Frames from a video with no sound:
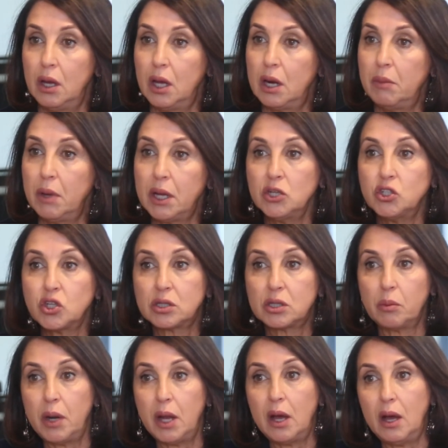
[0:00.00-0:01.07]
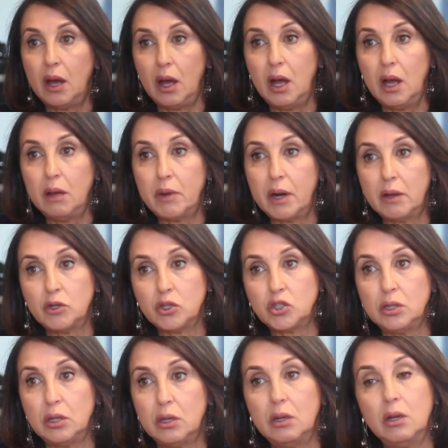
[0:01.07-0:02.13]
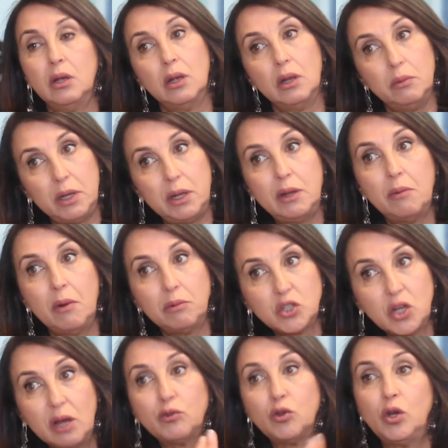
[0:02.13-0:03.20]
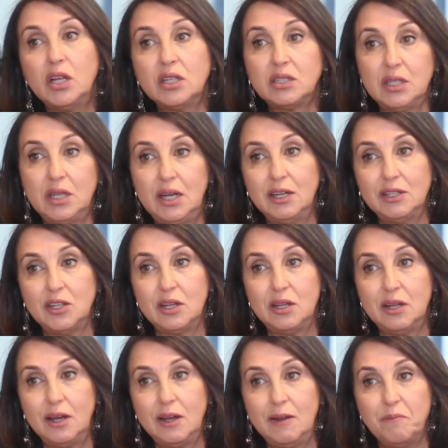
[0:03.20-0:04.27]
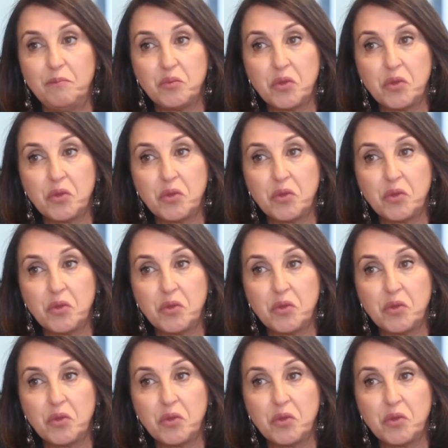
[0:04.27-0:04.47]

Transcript: راه ما كاينش لك الطبله عامره وداك الشيء آه، المينيموم باش تحافظوا على الصحه ديالنا